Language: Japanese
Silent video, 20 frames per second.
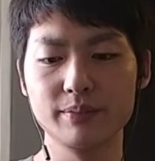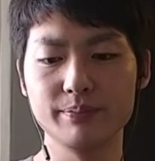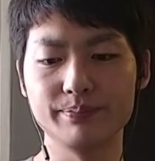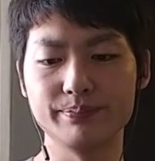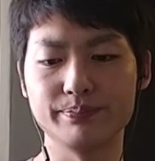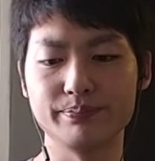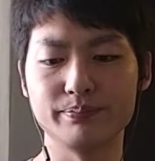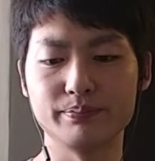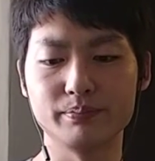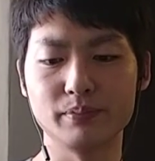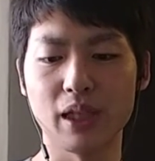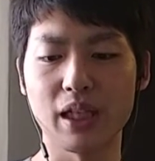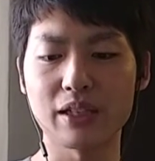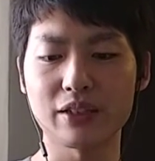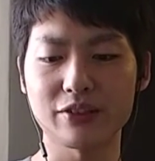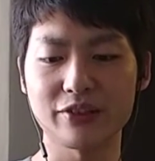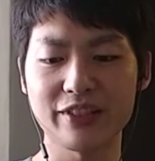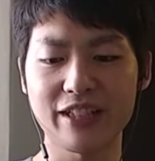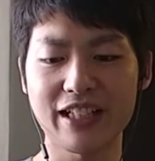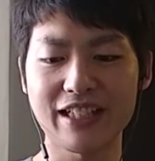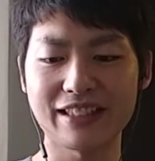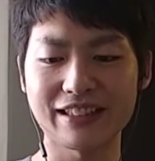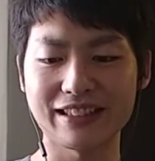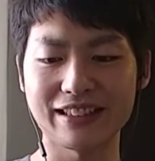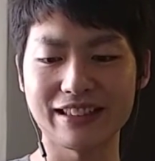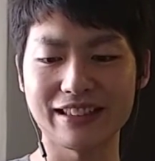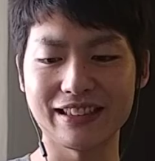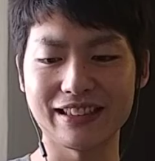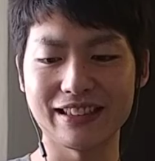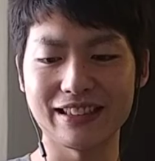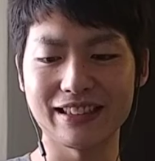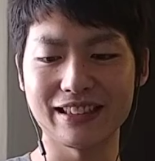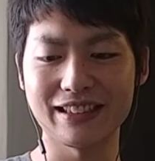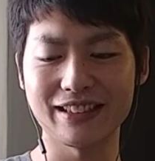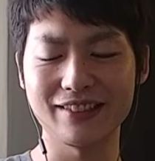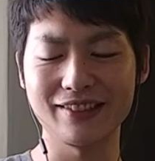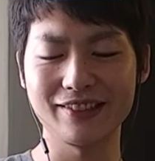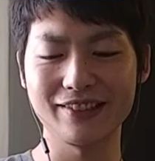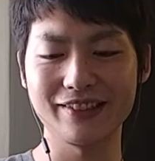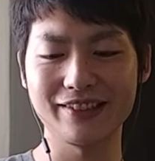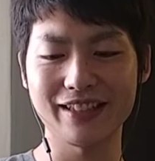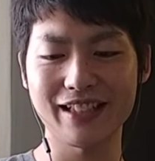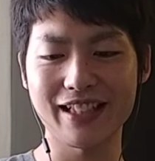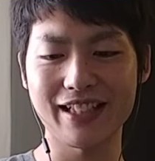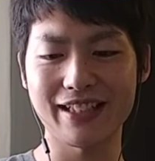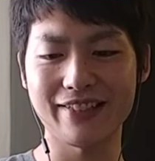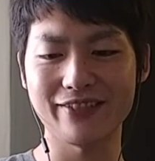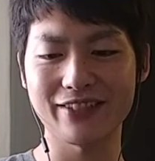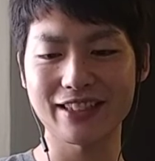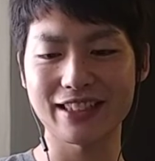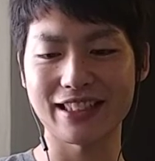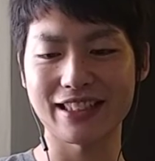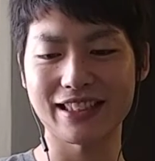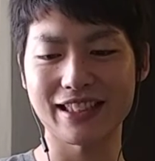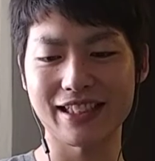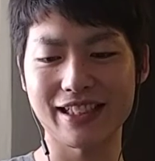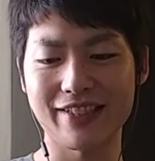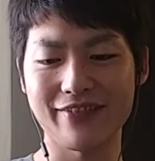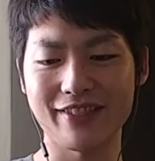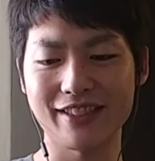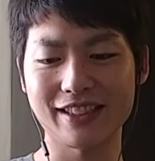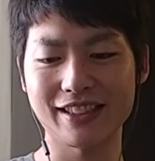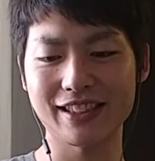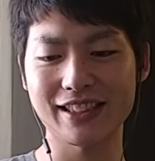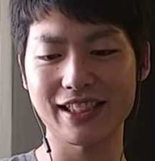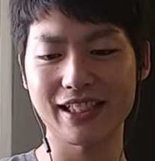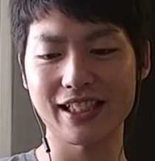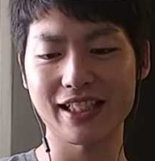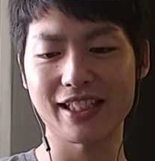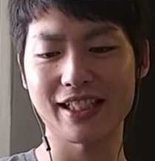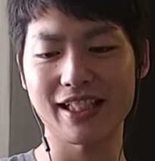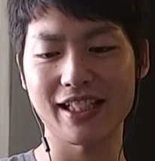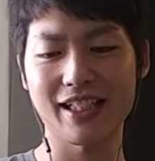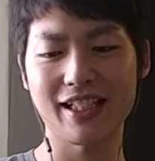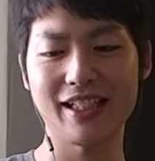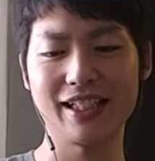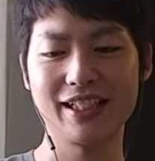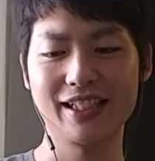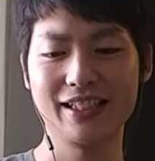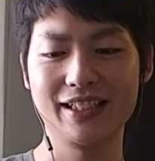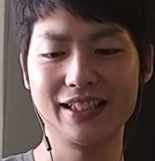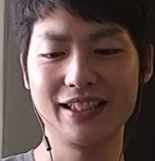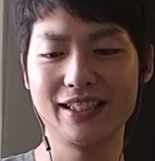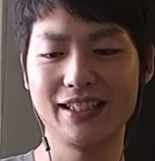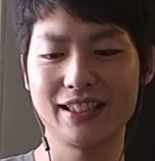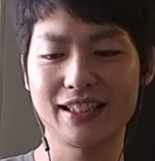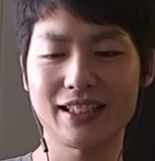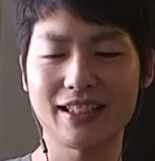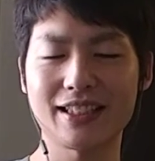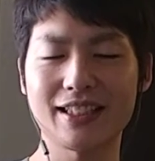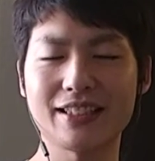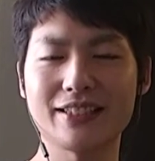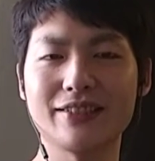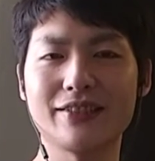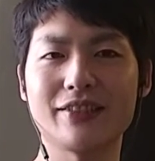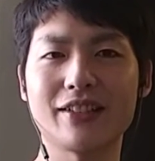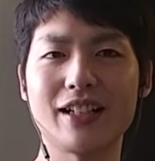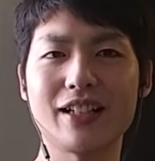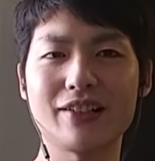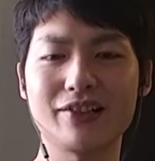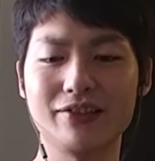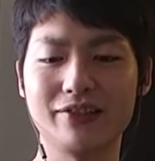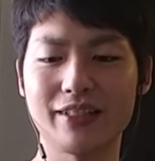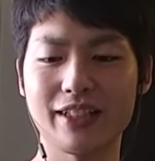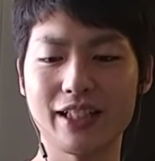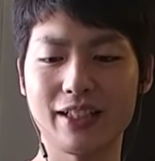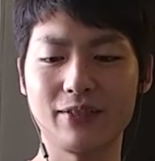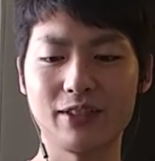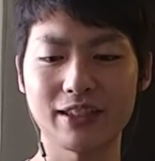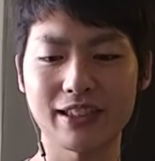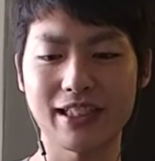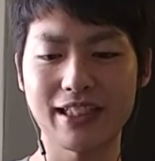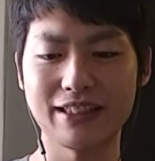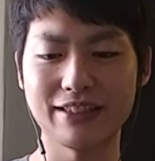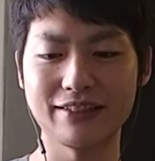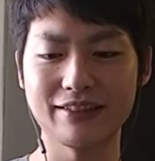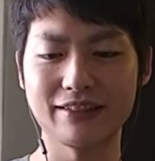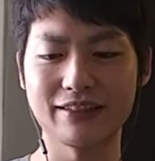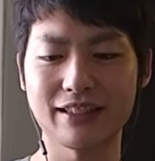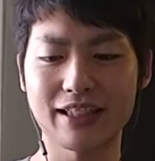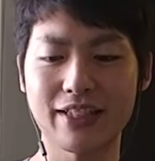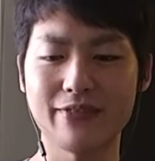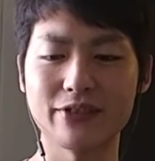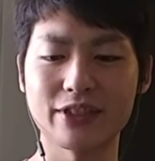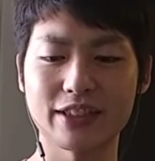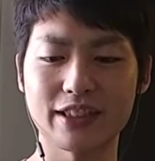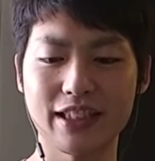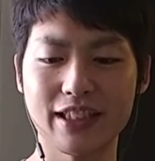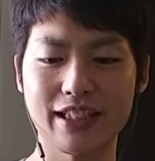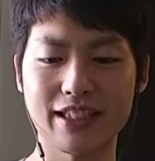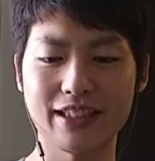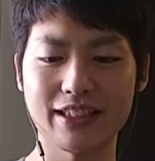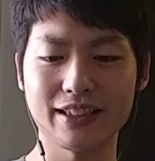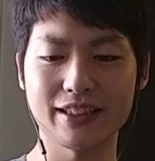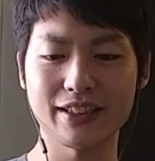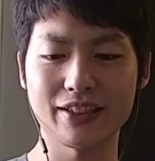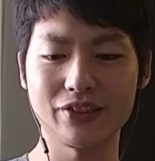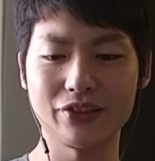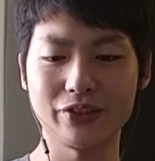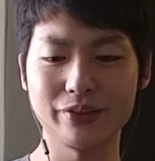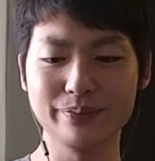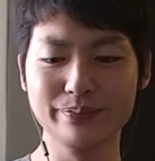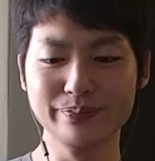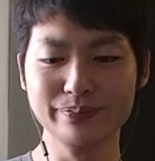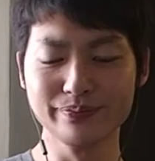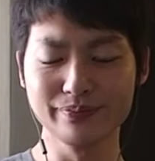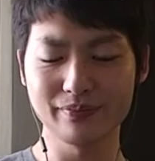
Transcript: うん、まあとりあえずいろいろね、もしかしたら年末にかけて価格の乱高下がまたあるかもしれないんですけど、